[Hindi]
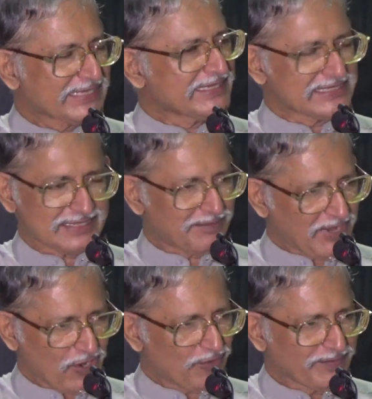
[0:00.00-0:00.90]
इन
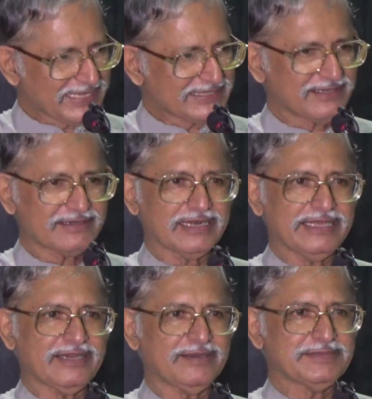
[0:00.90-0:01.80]
सभाओं में
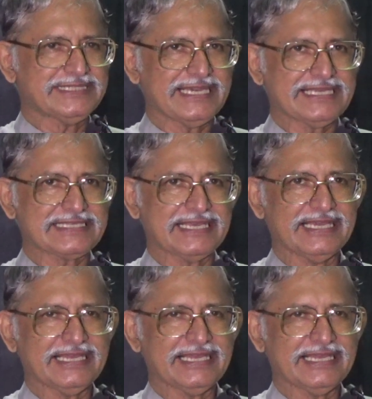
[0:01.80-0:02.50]
जनरली हम छः से